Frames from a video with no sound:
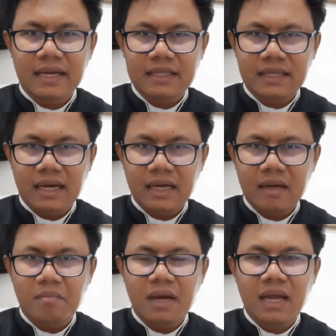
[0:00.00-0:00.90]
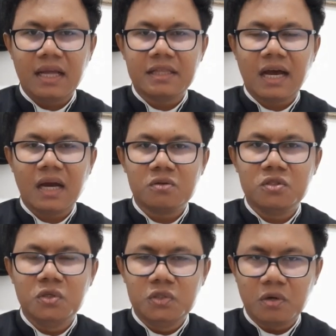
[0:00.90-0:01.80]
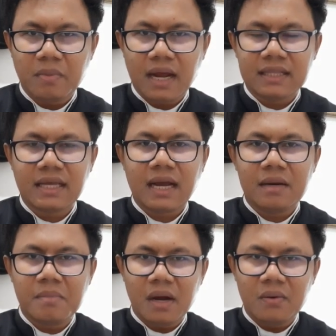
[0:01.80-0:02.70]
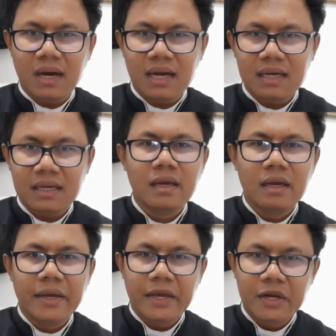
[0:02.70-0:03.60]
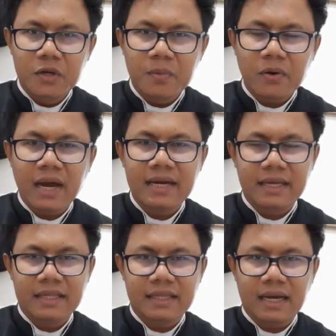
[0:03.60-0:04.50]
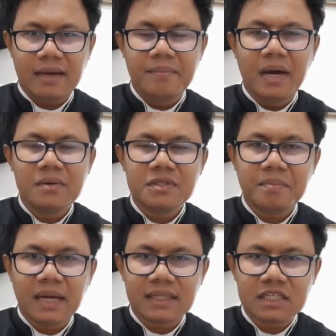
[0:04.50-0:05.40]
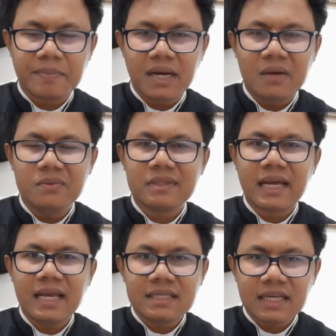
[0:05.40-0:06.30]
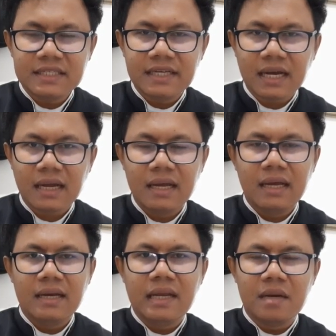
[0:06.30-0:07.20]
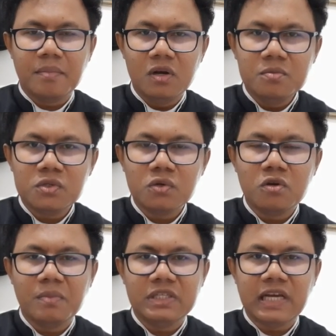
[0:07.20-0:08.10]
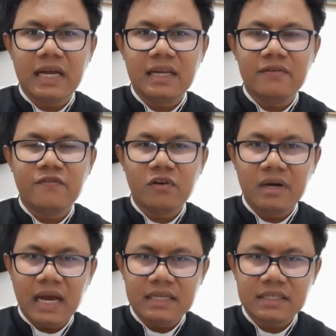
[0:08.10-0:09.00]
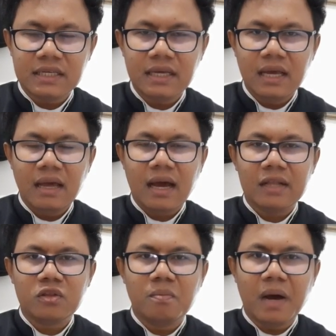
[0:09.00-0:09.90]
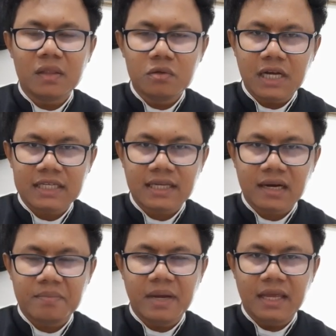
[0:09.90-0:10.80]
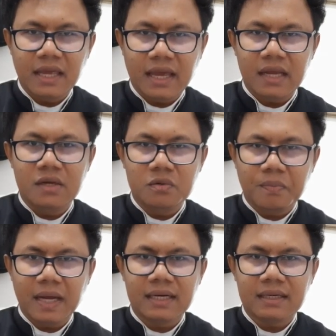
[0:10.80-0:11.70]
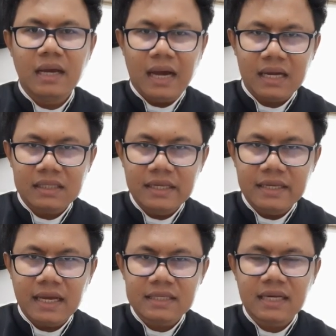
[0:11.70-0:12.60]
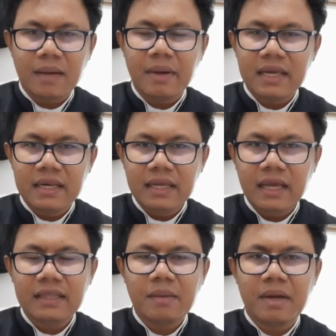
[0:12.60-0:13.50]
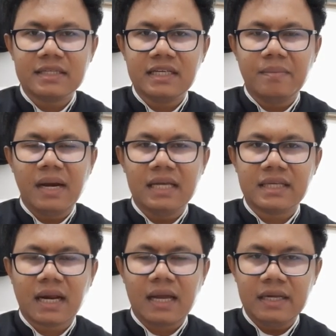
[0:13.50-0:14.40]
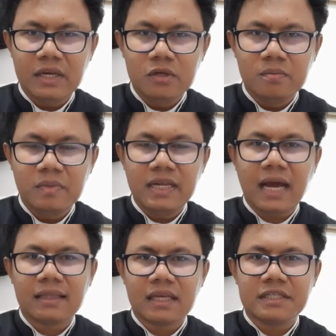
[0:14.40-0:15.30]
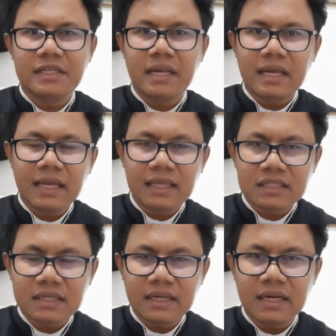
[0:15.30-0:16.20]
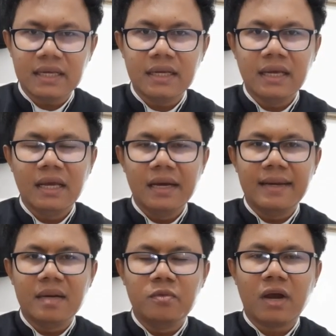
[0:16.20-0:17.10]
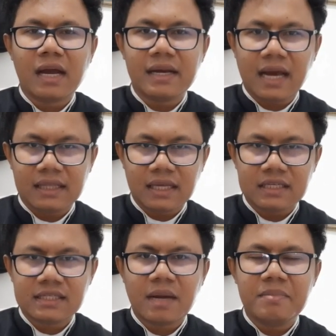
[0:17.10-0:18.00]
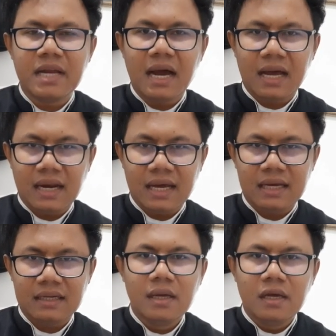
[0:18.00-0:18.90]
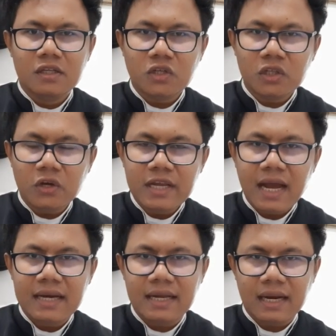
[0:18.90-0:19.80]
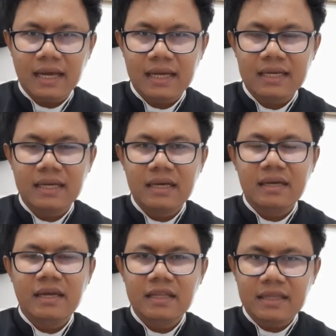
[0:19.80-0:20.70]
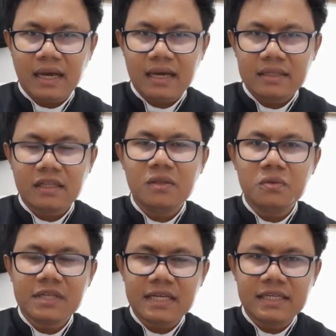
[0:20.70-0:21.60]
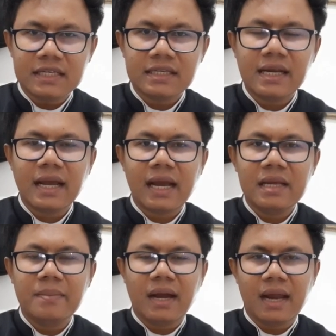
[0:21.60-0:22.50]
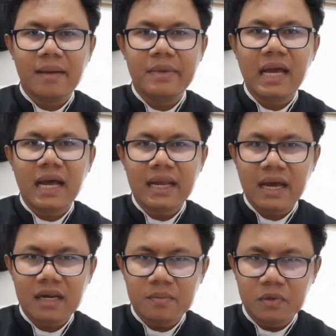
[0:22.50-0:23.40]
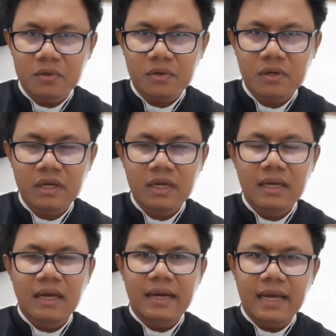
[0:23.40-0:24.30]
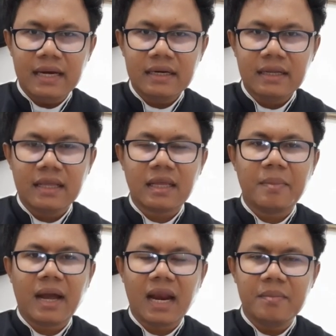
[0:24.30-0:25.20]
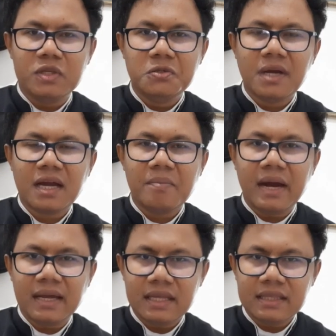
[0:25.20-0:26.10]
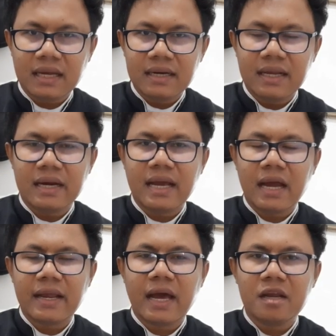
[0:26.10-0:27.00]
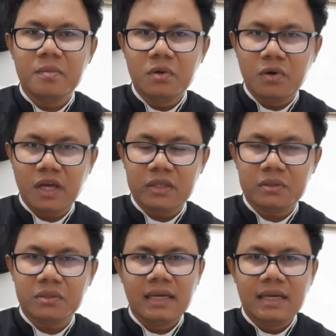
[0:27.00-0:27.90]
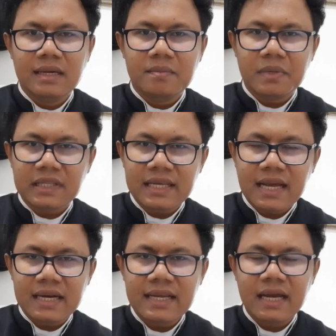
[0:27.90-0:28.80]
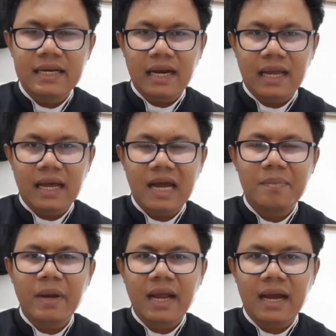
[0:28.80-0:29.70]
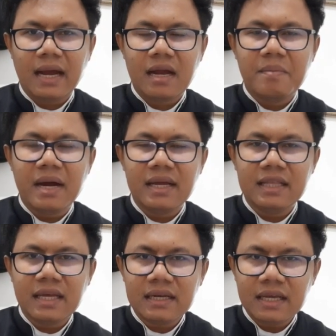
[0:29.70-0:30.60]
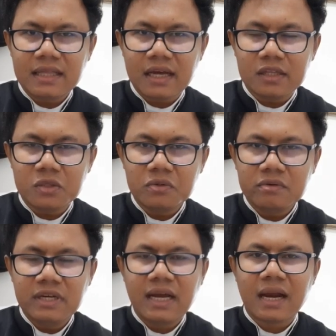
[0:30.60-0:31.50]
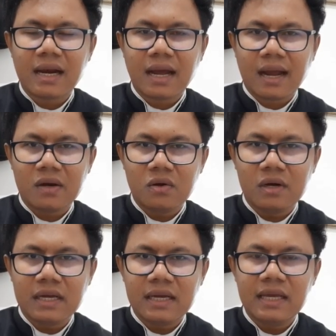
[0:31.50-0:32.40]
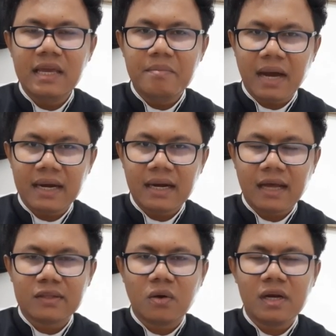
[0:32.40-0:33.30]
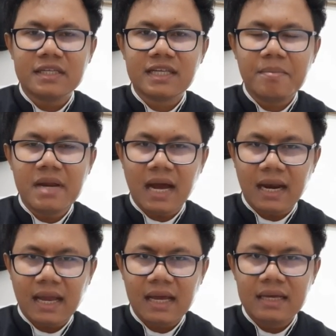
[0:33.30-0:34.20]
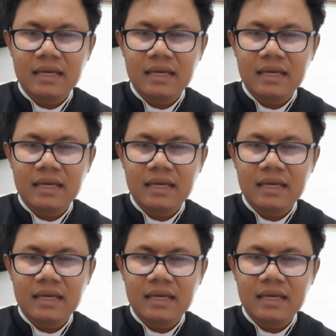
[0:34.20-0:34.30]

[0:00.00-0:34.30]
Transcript: kita, maka kita harus jujur mengatakan bahwa hidup rohani kita baru sebatas pada untayan sajak dan belum sungguh menjadi fondasi atau batu dasar bagi kehidupan. Artinya, selama ini kita masih mendasarkan hidup di atas diri kita sendiri dan bukan di atas sabda Allah. Contohnya adalah, kita tentu saja seringkali mengalami hari-hari buruk, dan kita mengalami juga kebangkitan dari hari-hari buruk itu. Pertanyaannya adalah, apakah kebangkitan kita itu dikarenakan oleh iman atau oleh sabda Allah